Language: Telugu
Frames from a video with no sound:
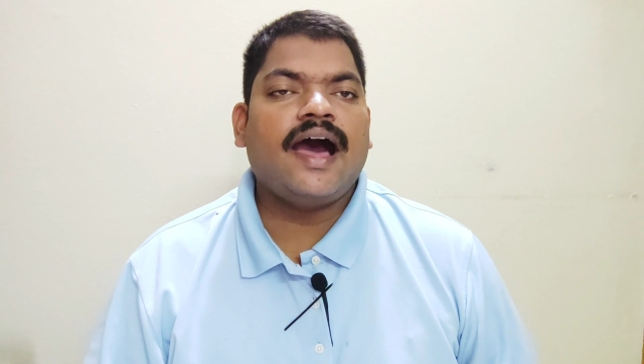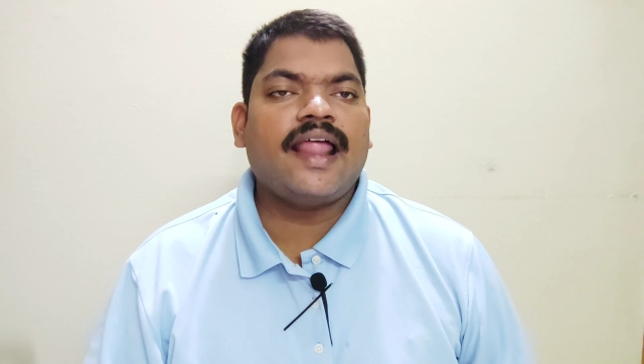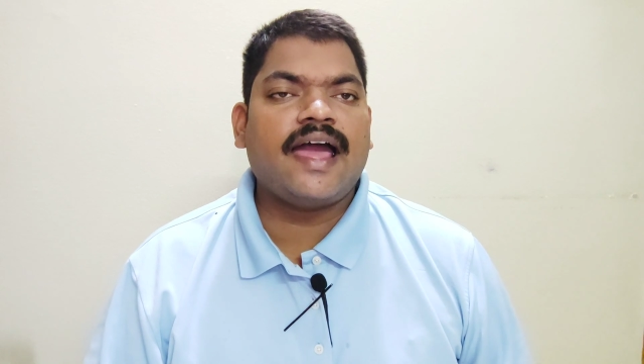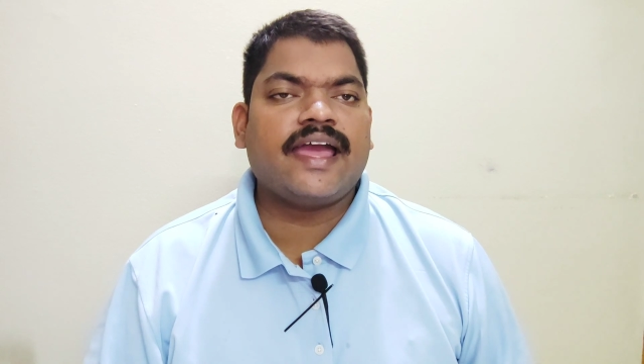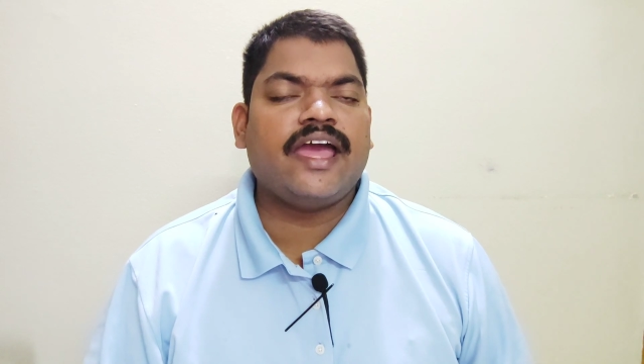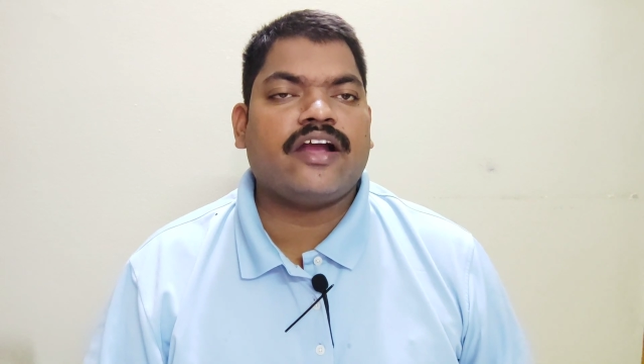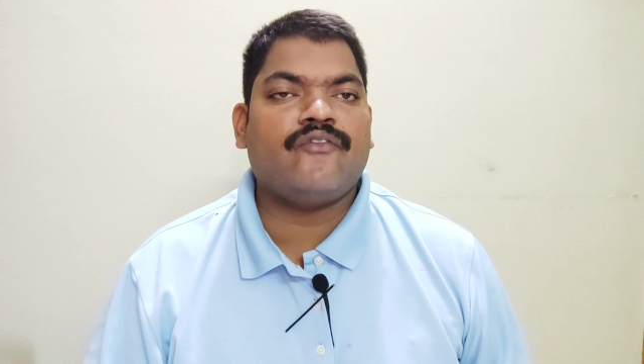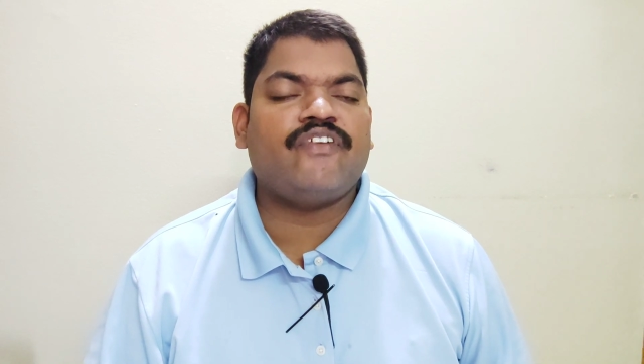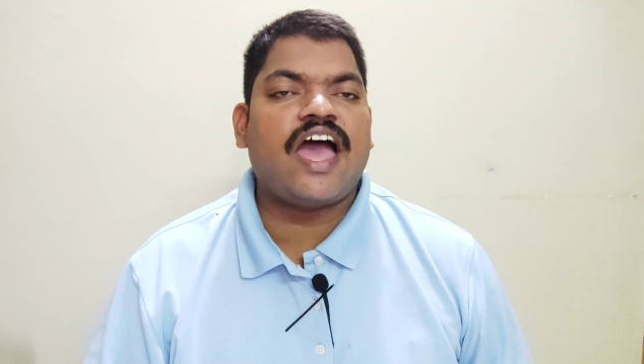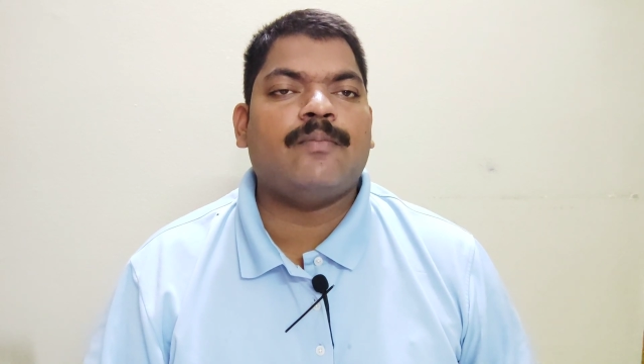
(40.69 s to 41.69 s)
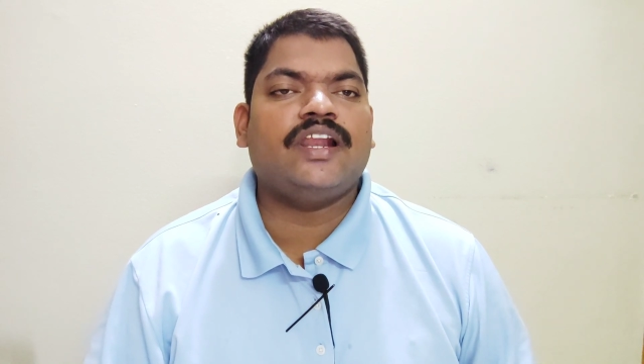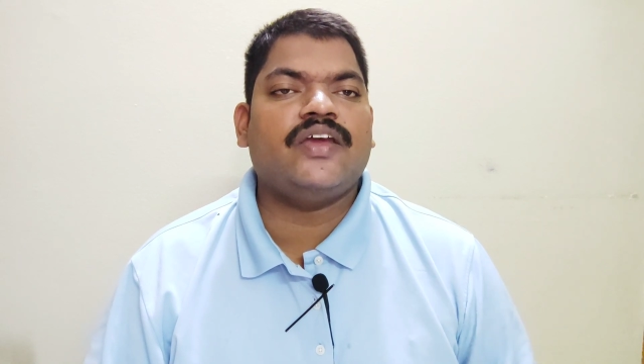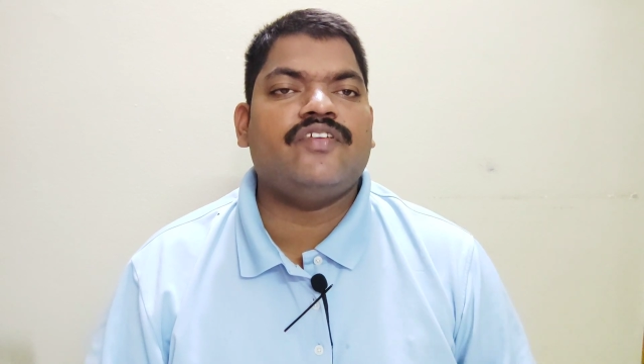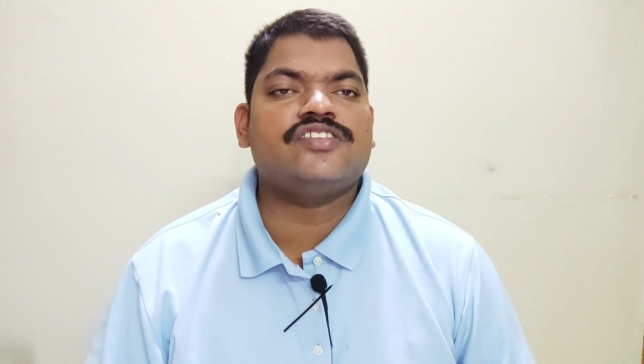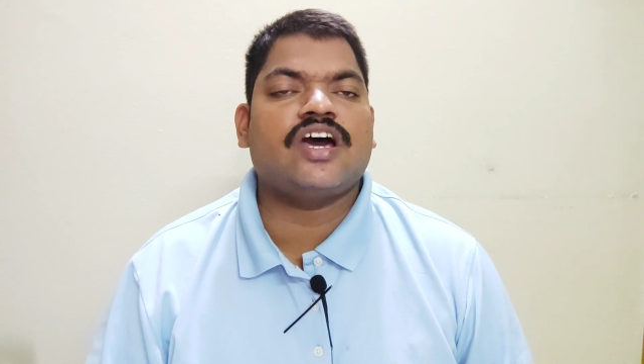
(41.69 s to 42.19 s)
అలాగే యొక్క ఫ్యామిలీ
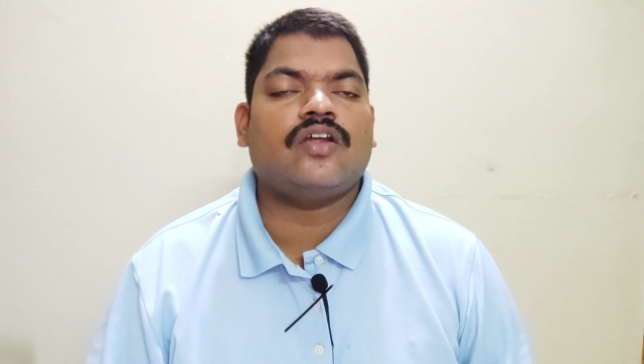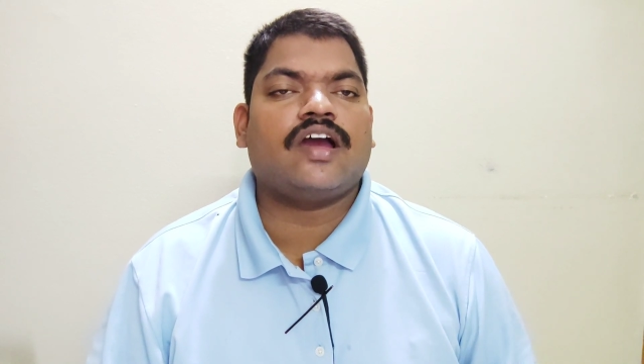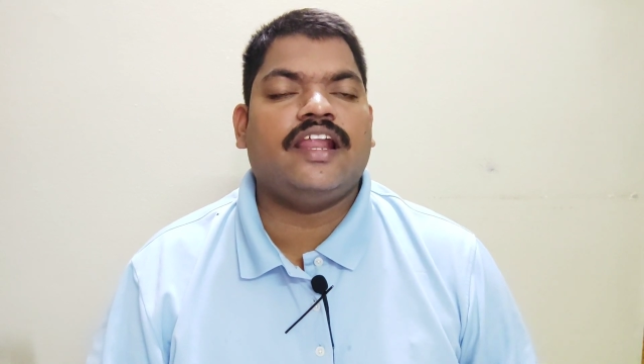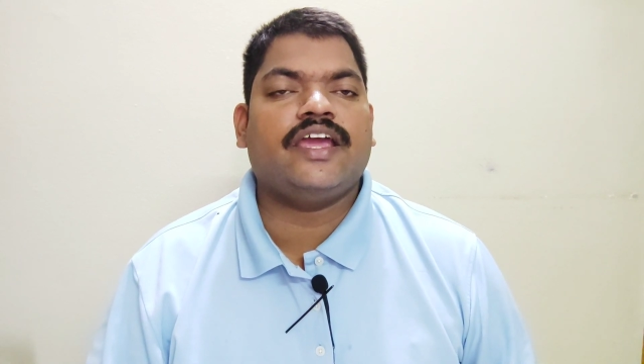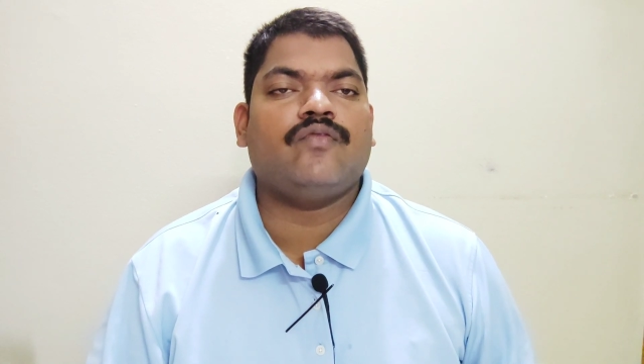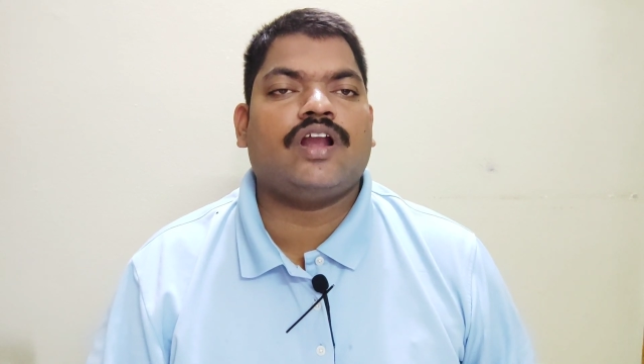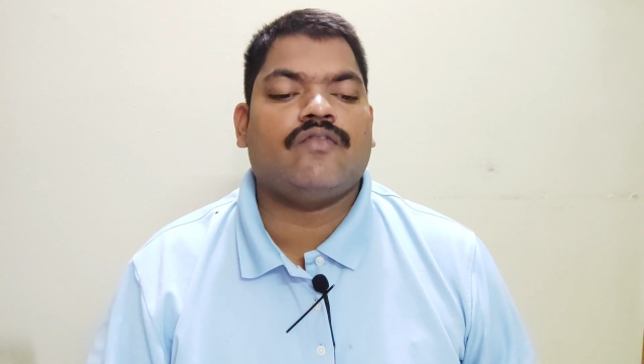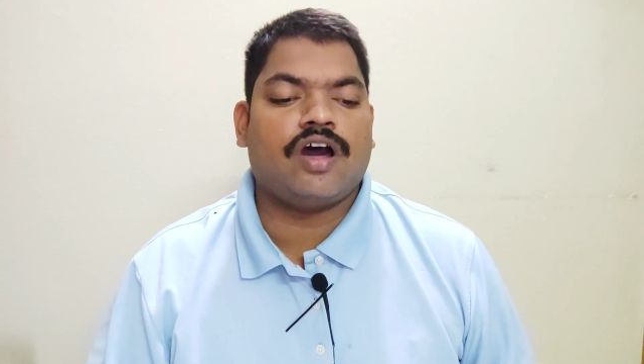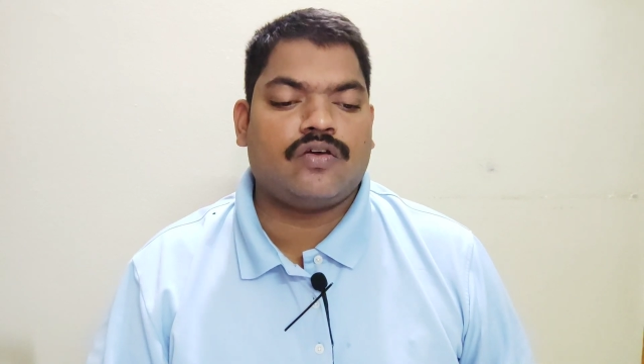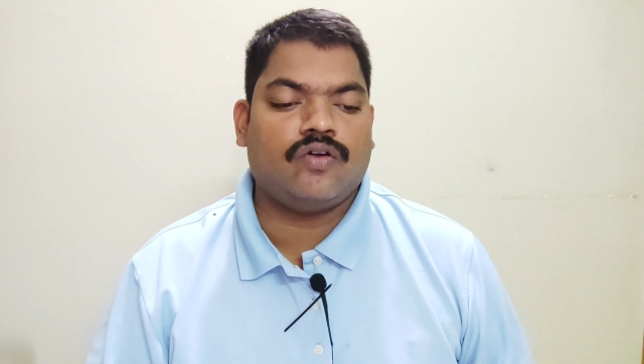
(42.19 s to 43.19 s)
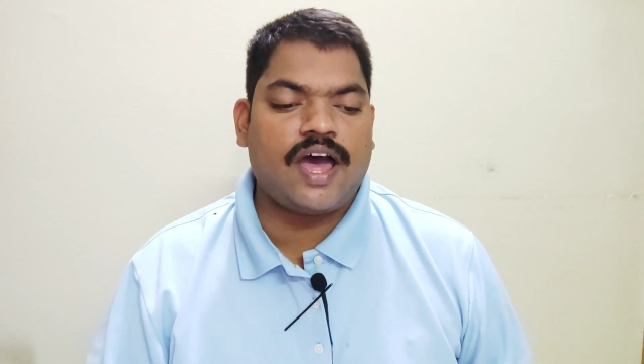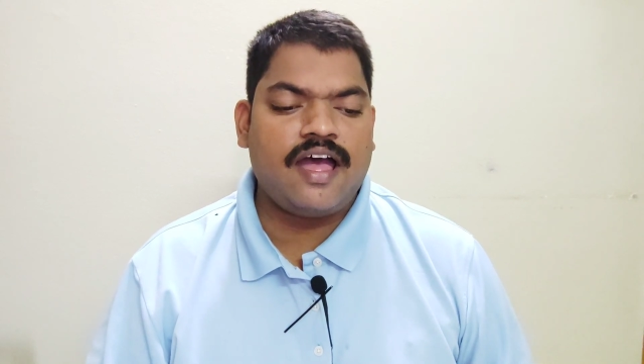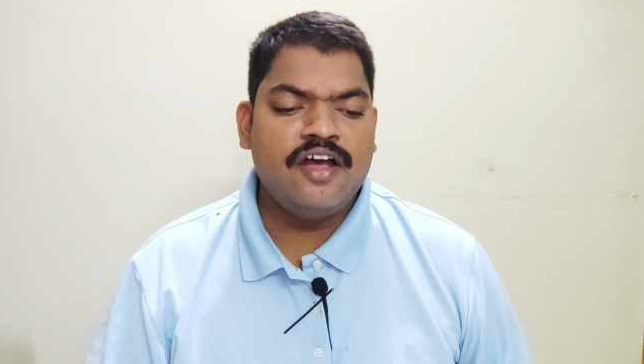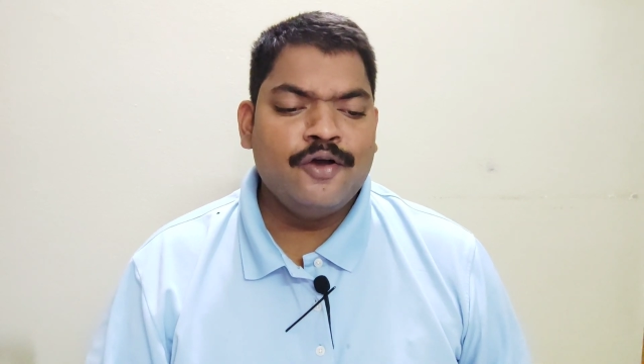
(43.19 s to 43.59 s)
వీసాలు కలిగి ఉన్నవారు కూడా